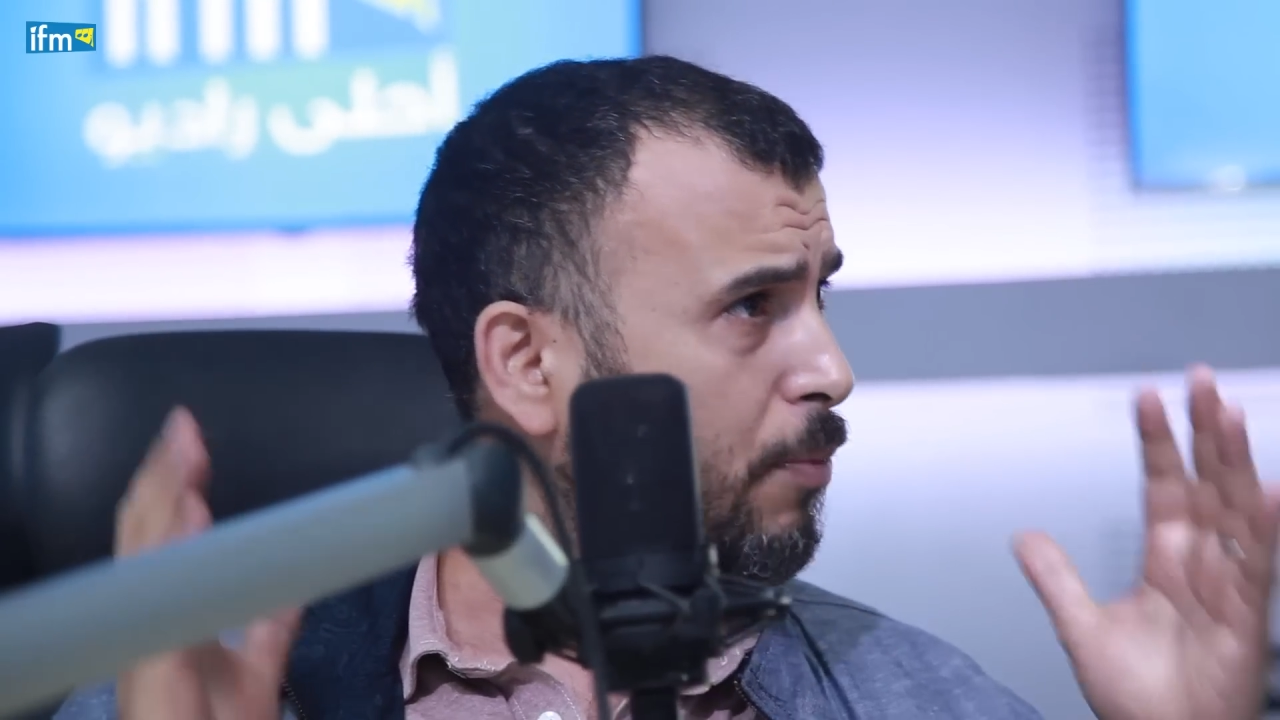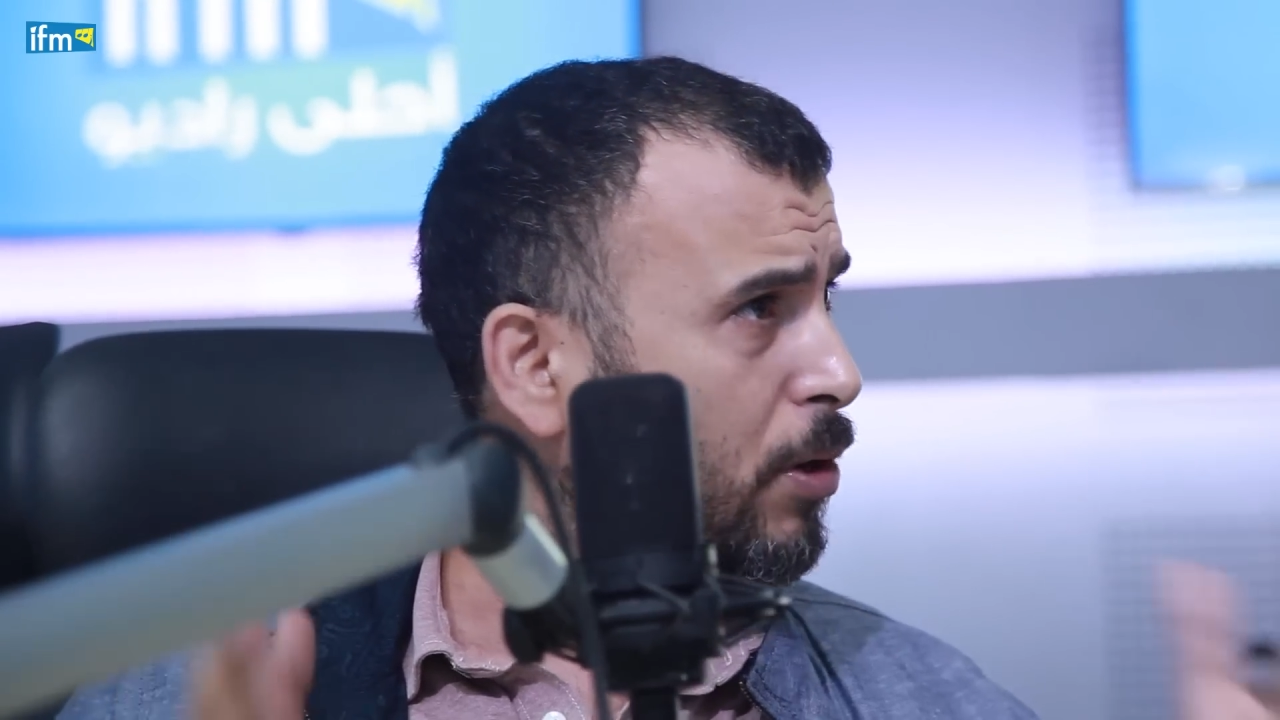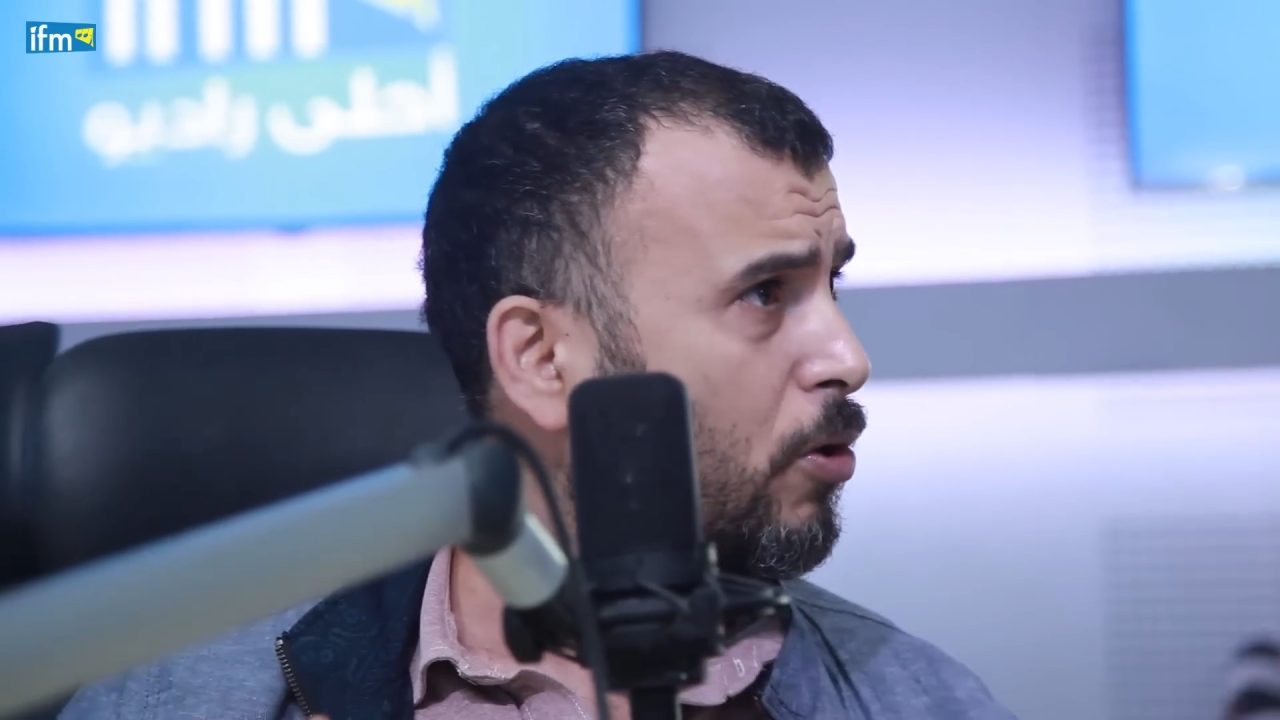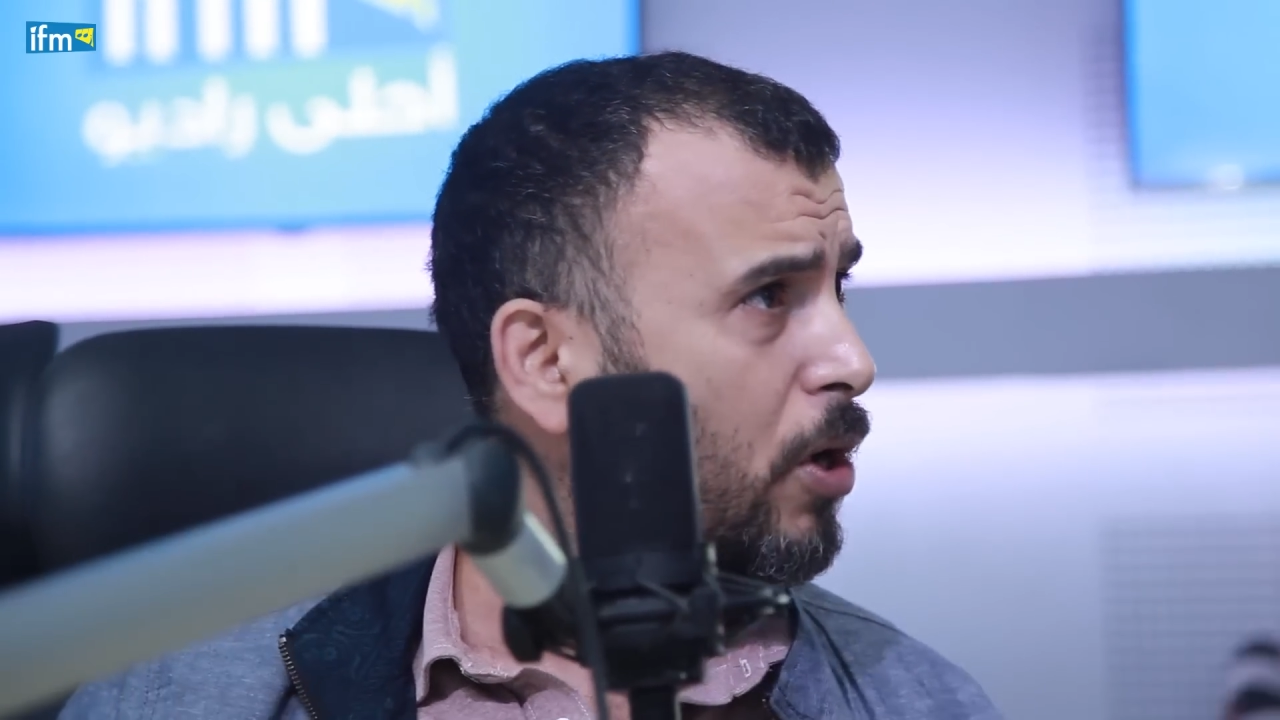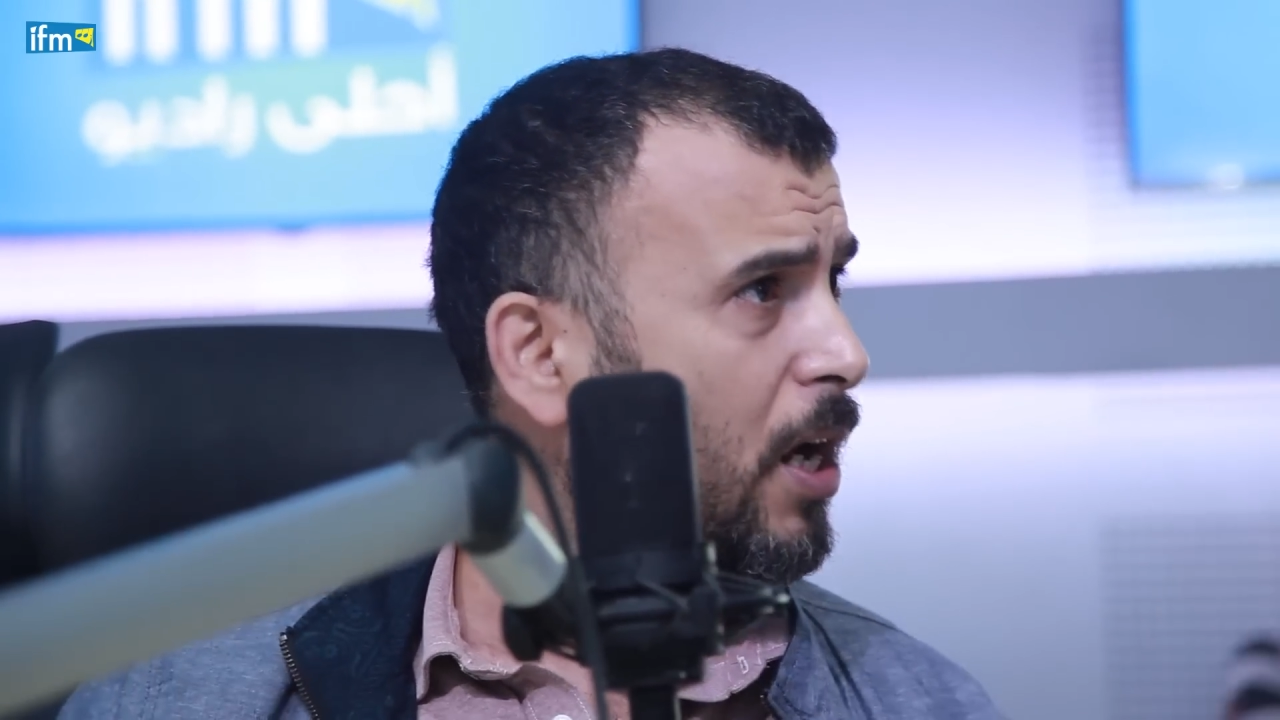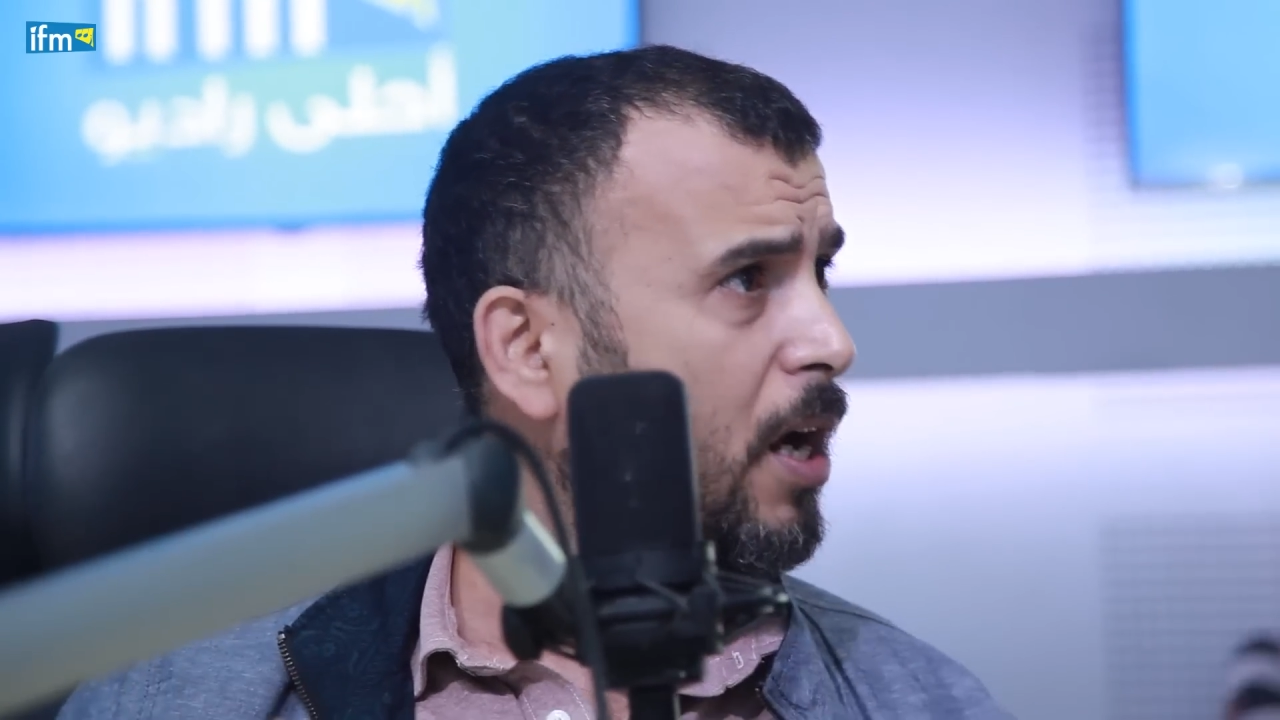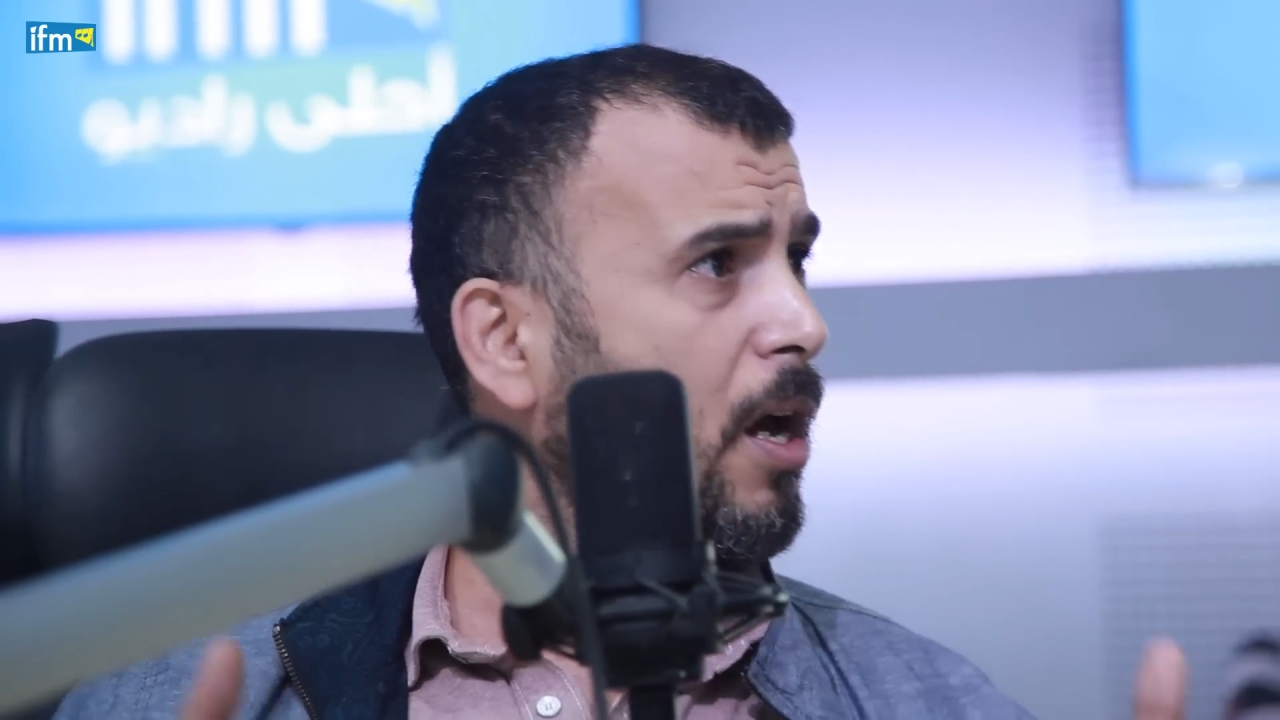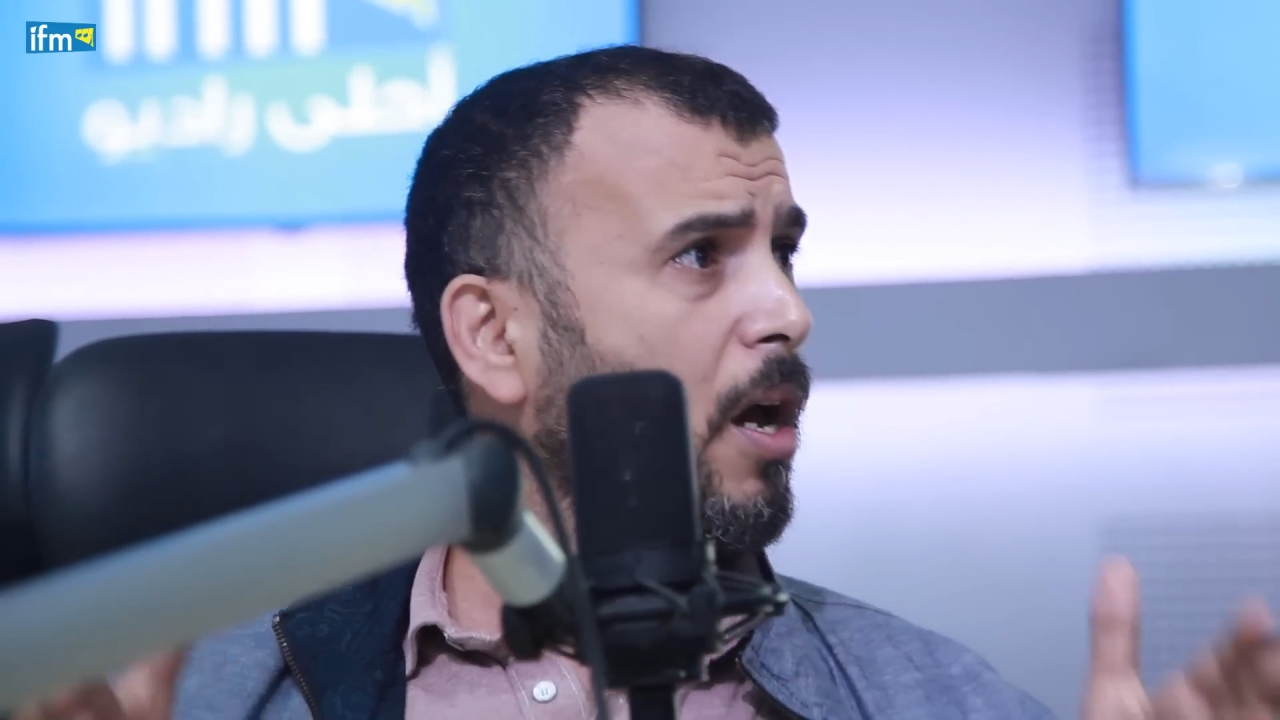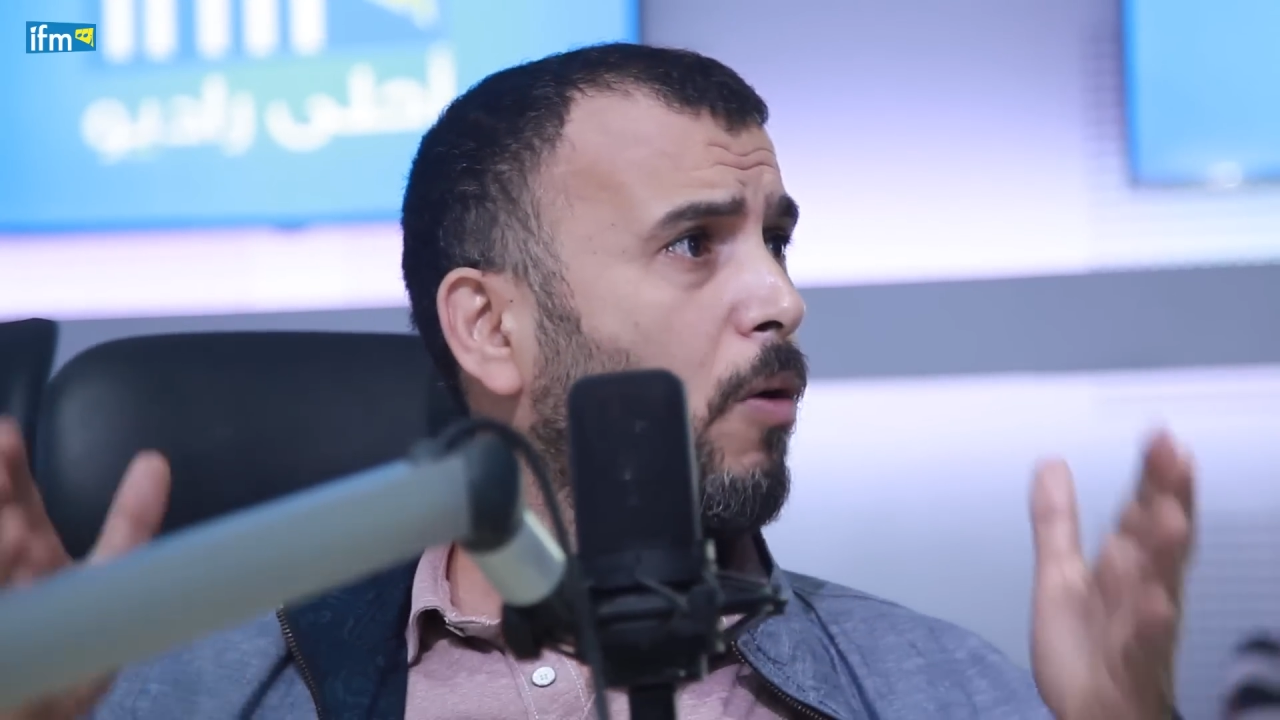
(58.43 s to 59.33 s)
بالكوره